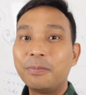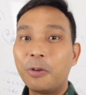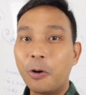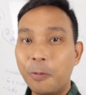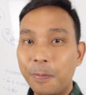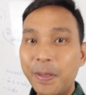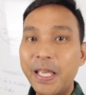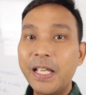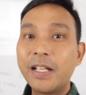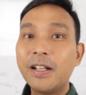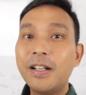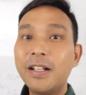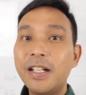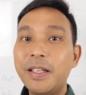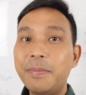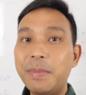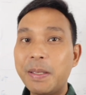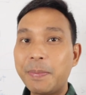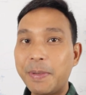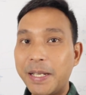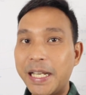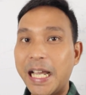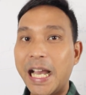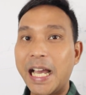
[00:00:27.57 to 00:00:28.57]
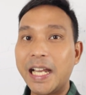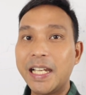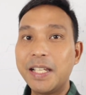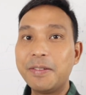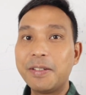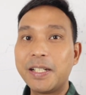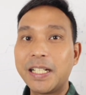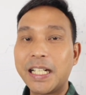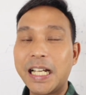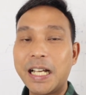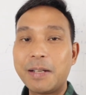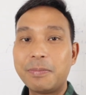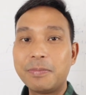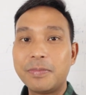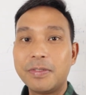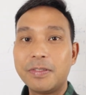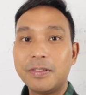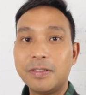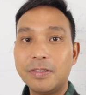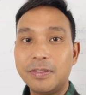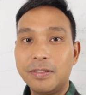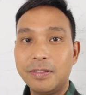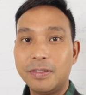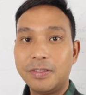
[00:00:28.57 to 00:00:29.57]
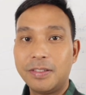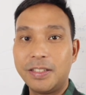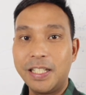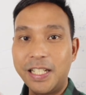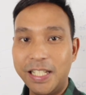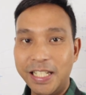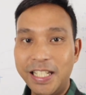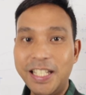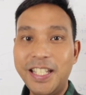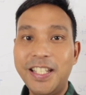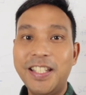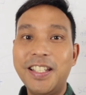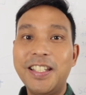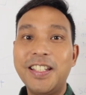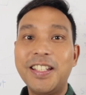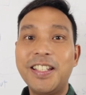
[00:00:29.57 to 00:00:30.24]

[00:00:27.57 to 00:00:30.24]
ผมเองก็เคยมีปัญหานี้เหมือนกันครับ ทีนี้